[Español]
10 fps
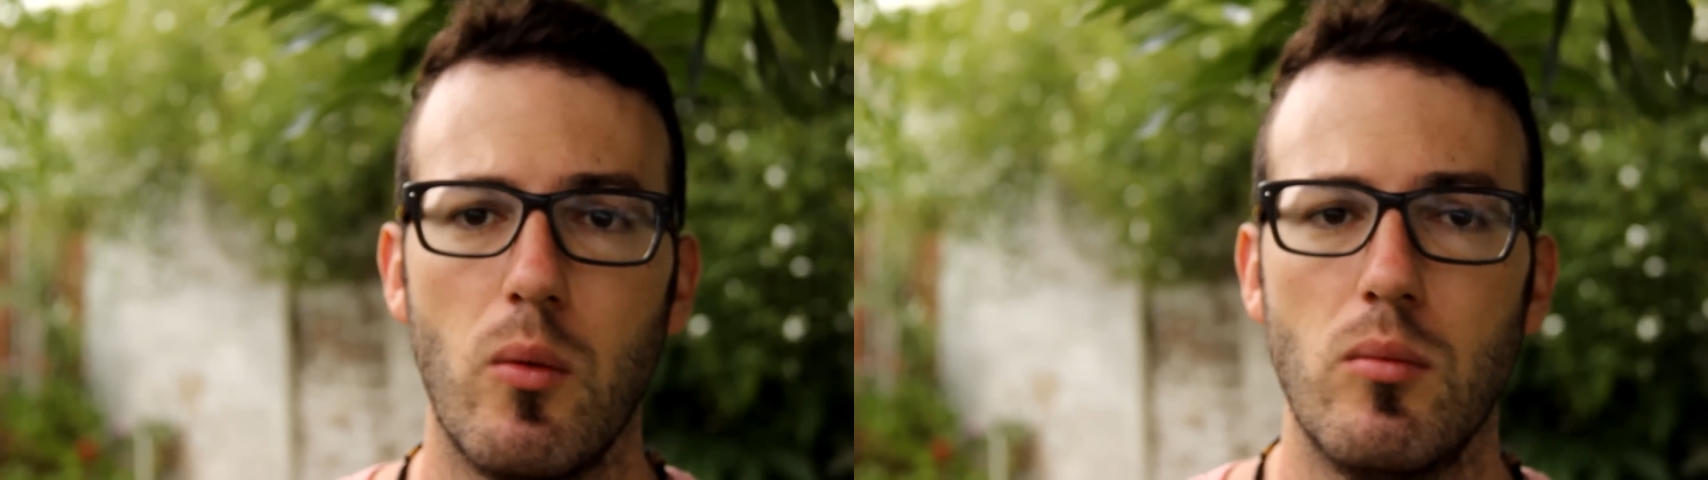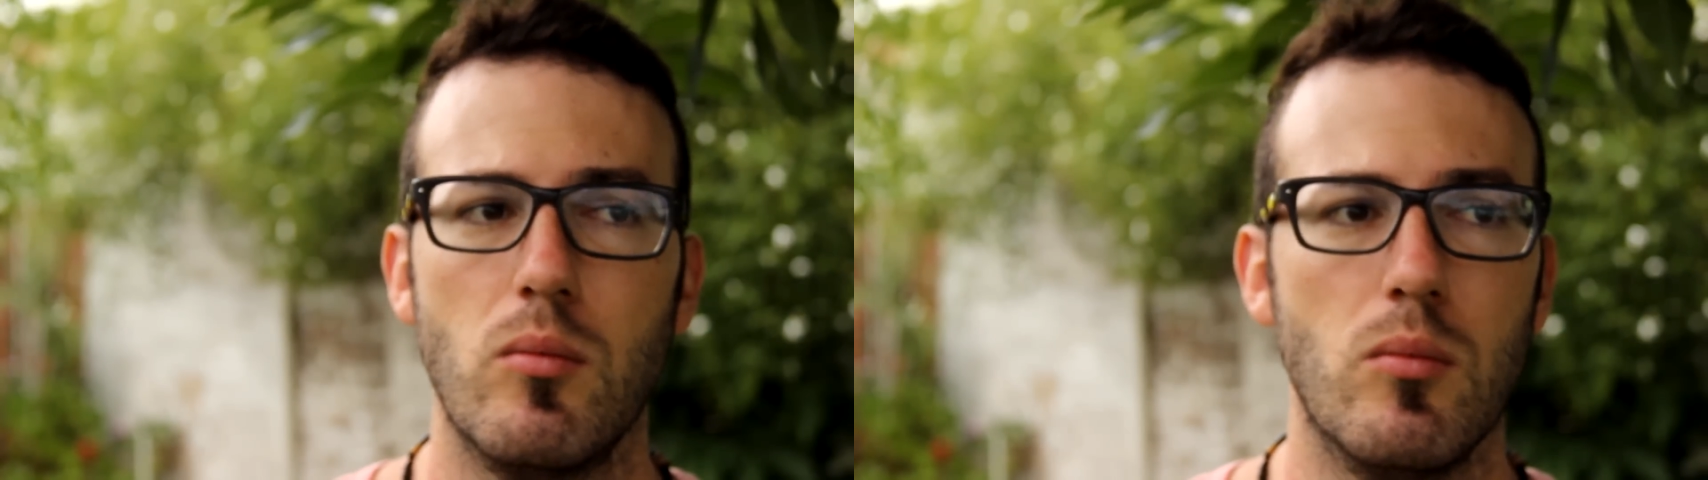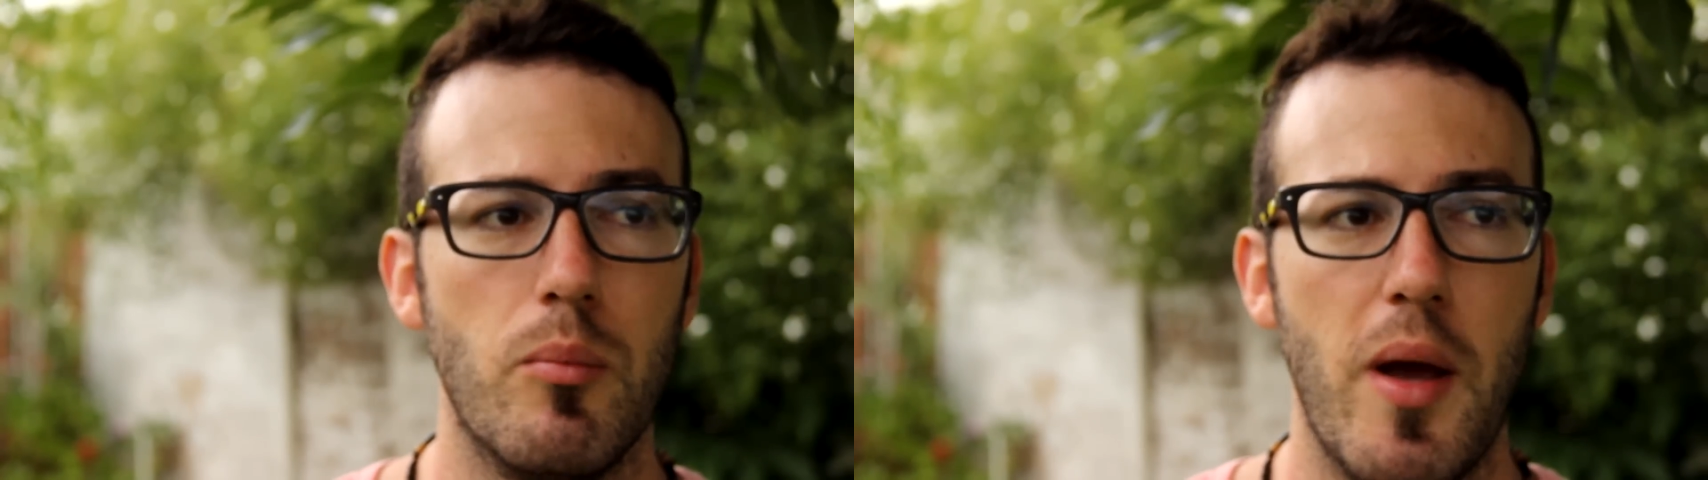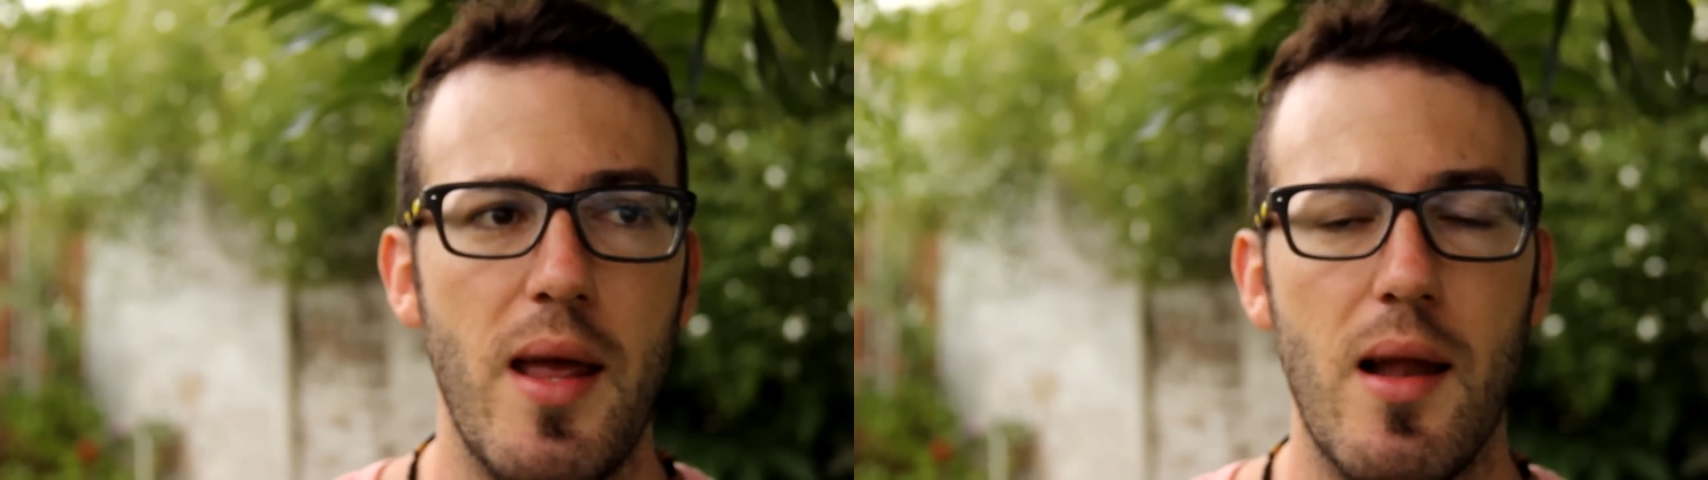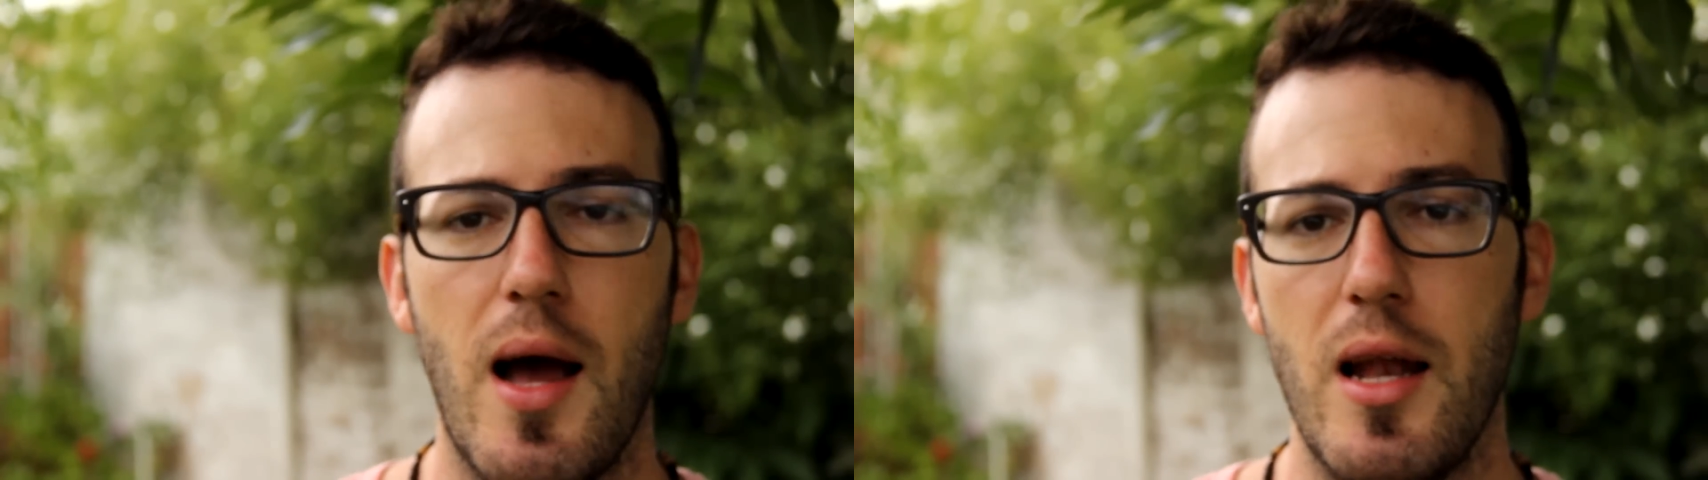un
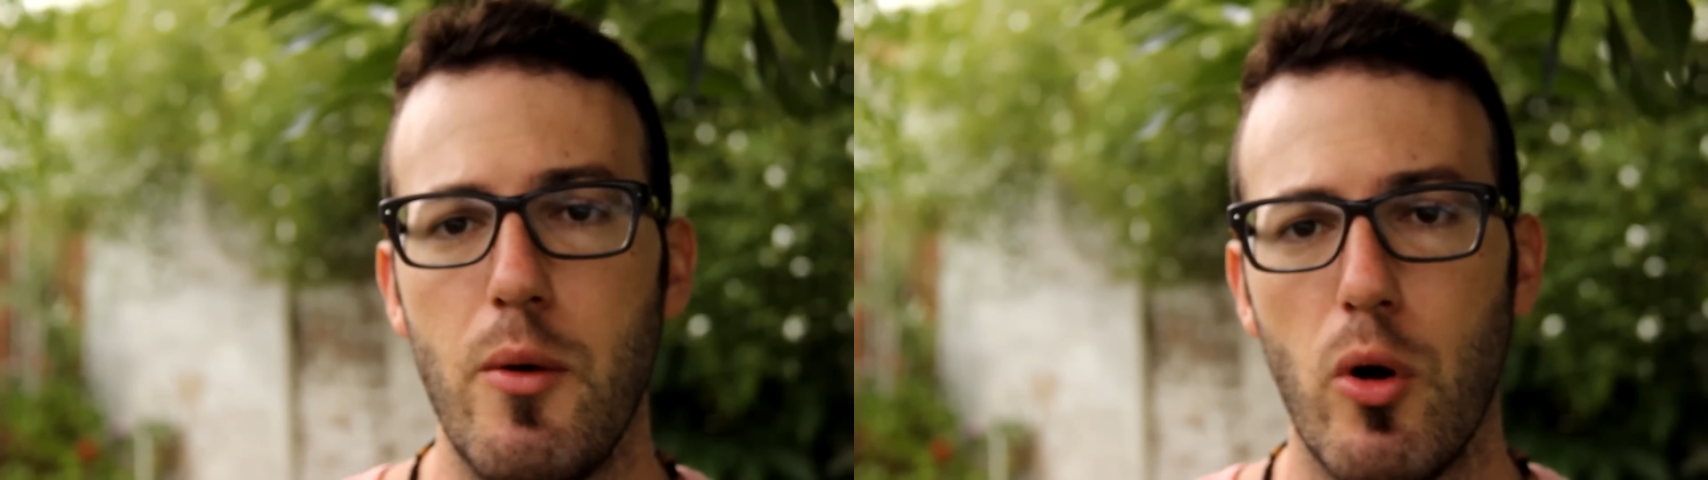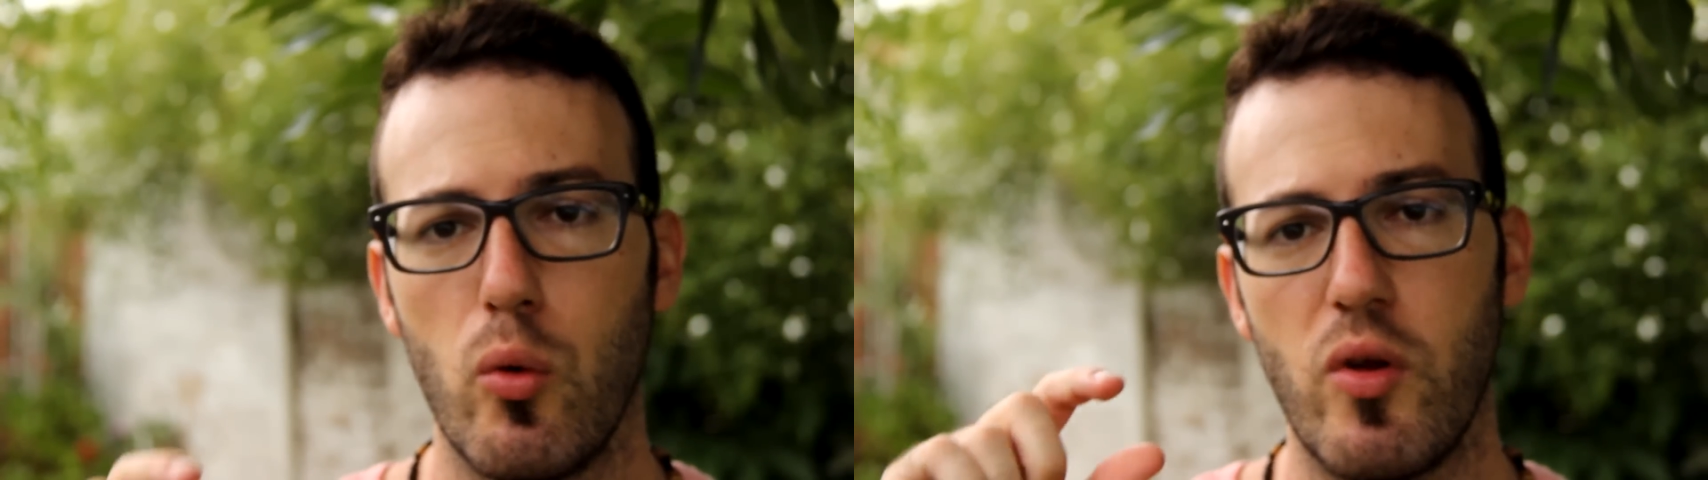mail a gmail